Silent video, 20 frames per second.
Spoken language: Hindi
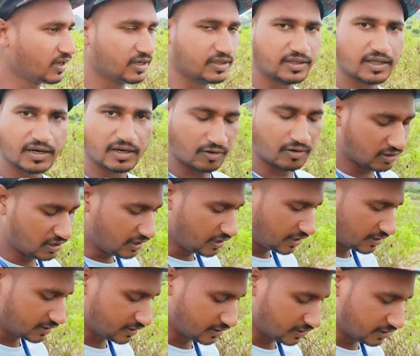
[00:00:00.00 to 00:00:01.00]
थोड़ा इधर राउंड
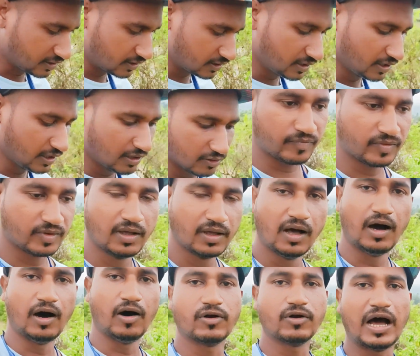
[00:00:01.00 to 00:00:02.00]
ले लेते हैं
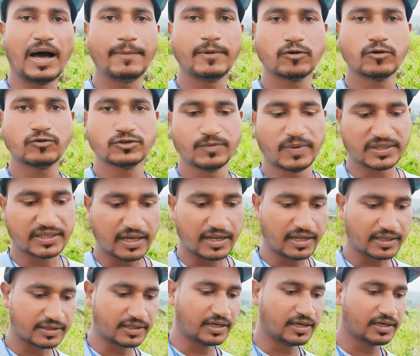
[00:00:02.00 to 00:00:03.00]
और आप लोग कुछ
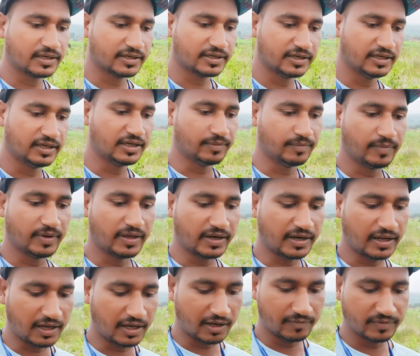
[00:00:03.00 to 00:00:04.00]
बताना था कि
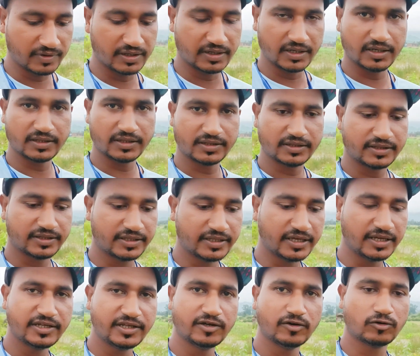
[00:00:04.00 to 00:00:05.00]
मेरा अभी
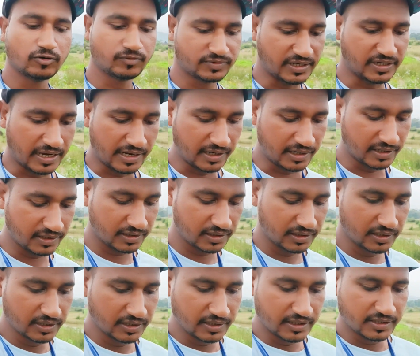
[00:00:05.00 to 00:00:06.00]
तीन यूट्यूब चैनल है
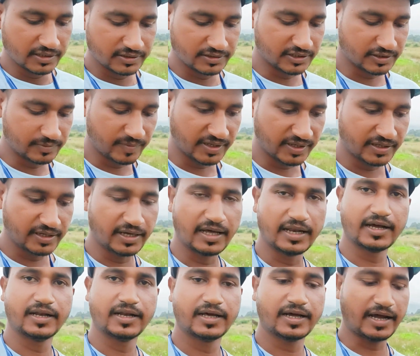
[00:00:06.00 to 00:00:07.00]
जिसमें कि
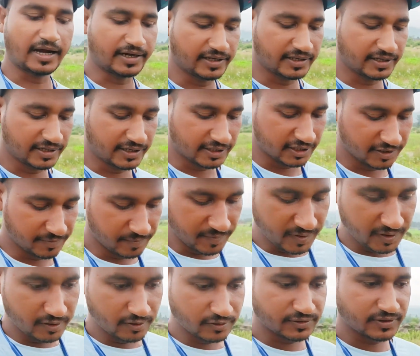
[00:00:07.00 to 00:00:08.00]
अलग अलग कैटेगरी की
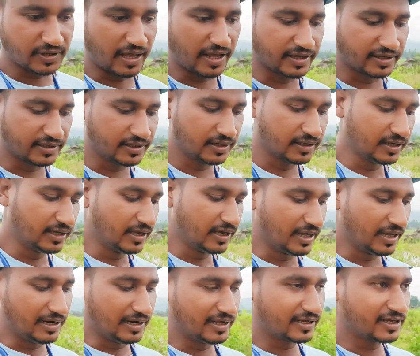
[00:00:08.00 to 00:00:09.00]
वीडियोस आएगी
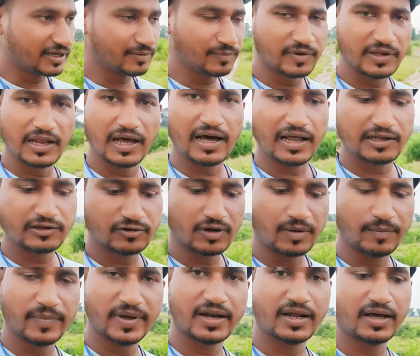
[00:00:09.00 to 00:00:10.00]
लेकिन फिलहाल
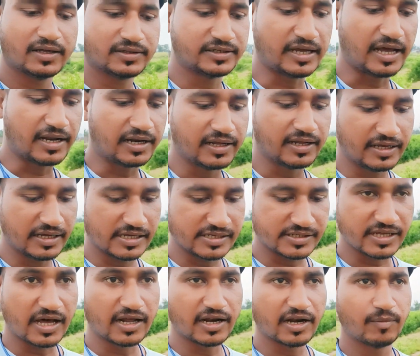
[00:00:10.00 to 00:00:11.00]
जो मेरा चैनल है
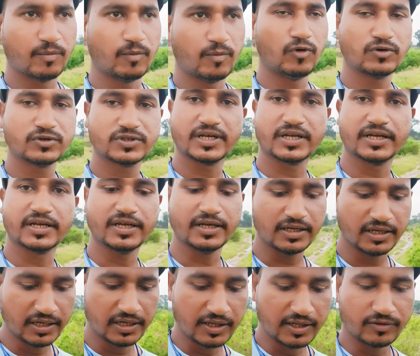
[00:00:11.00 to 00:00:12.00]
एस आर एन ब्लॉग्स करके
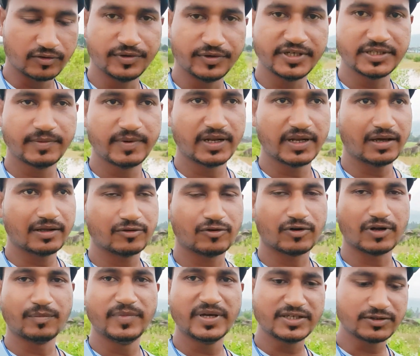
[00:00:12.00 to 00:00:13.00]
तो इसमें ना
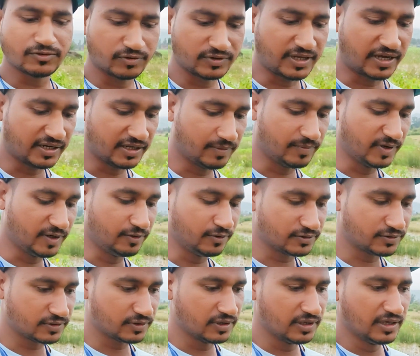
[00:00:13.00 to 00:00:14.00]
थोड़ा मिक्स हो जा रही है
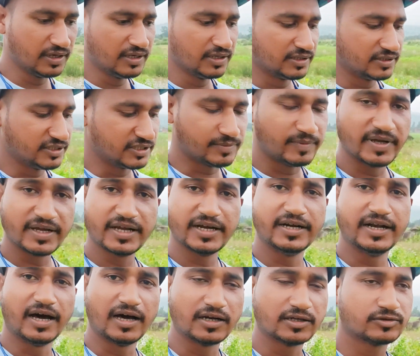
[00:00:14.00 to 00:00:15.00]
वीडियोस जिसमें
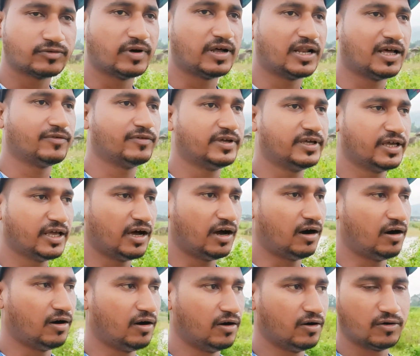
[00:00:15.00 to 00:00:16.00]
कि डांस वाला भी
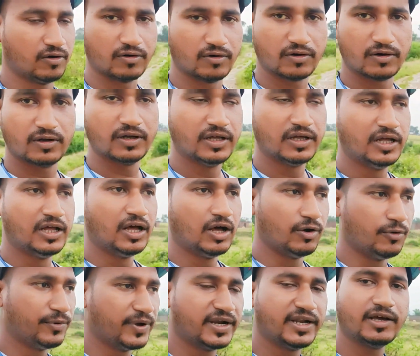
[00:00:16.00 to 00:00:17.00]
और
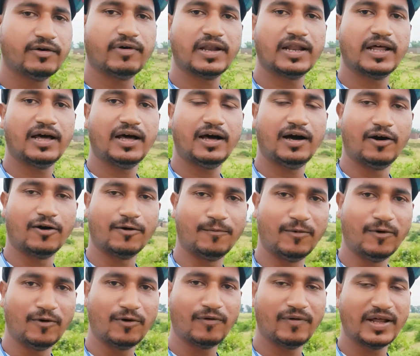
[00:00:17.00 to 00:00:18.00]
वेडिंग वाला और
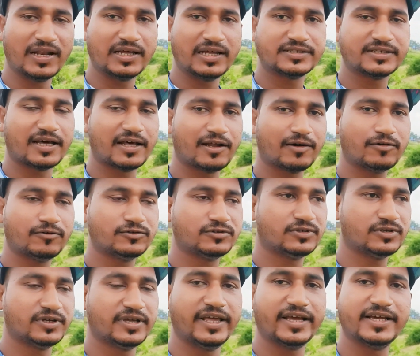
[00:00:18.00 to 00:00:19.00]
ब्लॉग वाला सारा
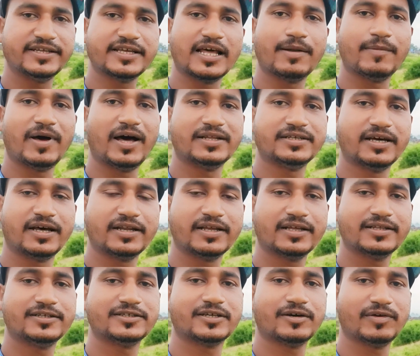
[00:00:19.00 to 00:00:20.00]
कुछ एक ही चैनल में आ जा
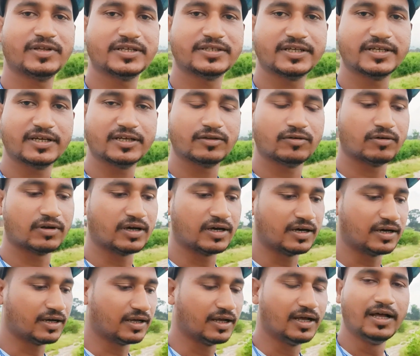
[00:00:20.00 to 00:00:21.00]
रही है जिसकी वजह से कि
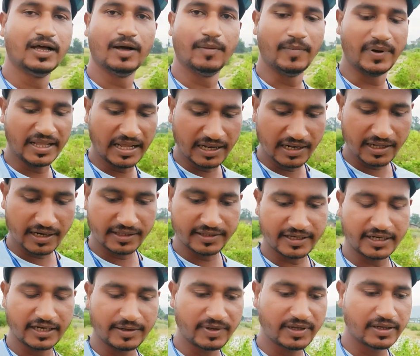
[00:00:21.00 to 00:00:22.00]
थोड़ा बढ़िया नहीं लग रहा
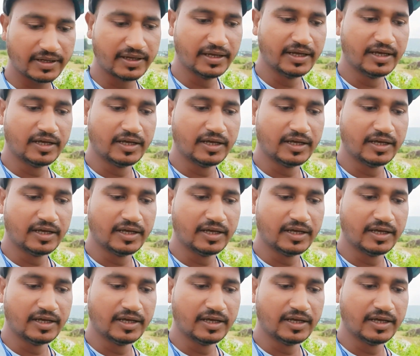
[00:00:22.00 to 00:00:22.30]
देखने में